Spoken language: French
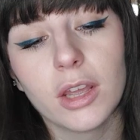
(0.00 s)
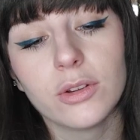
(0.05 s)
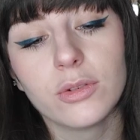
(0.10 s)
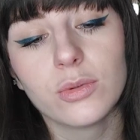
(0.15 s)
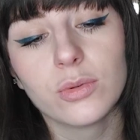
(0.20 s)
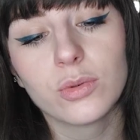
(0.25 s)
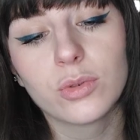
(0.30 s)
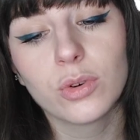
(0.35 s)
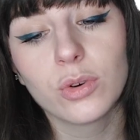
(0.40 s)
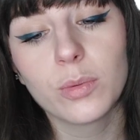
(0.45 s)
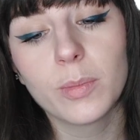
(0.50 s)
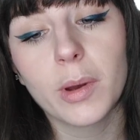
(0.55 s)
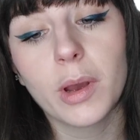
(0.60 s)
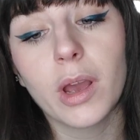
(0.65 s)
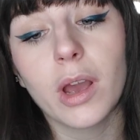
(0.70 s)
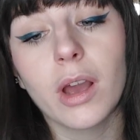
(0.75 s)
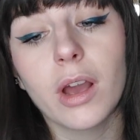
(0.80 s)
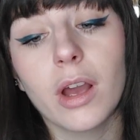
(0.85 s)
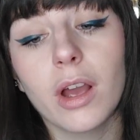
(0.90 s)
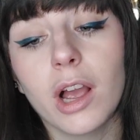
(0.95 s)
Donc euh,
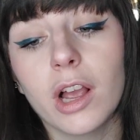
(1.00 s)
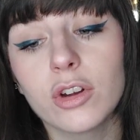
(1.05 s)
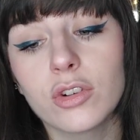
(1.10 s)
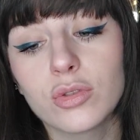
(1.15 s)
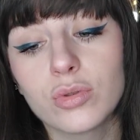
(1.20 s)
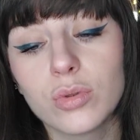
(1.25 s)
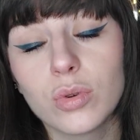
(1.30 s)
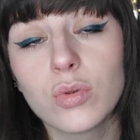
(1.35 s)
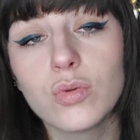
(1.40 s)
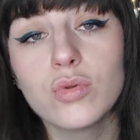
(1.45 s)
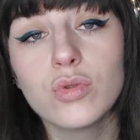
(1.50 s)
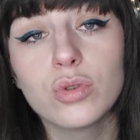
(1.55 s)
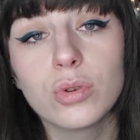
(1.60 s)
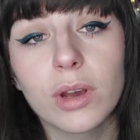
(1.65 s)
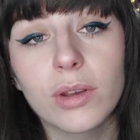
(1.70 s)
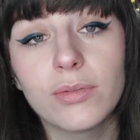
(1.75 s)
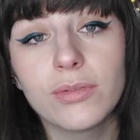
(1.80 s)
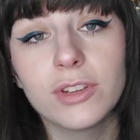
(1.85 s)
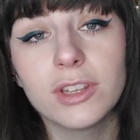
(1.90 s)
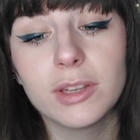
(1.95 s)
bah un jour où
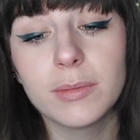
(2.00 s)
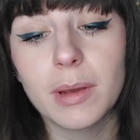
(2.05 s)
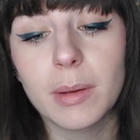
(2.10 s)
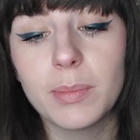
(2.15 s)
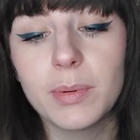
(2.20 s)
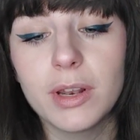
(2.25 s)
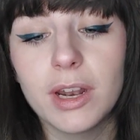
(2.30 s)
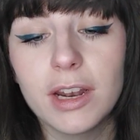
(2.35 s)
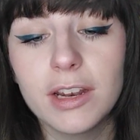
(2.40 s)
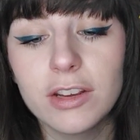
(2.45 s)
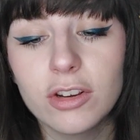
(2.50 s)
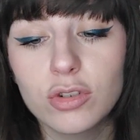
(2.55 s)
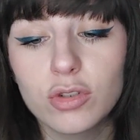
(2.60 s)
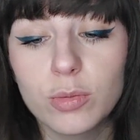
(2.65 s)
j'aurai fini ma pile à lire,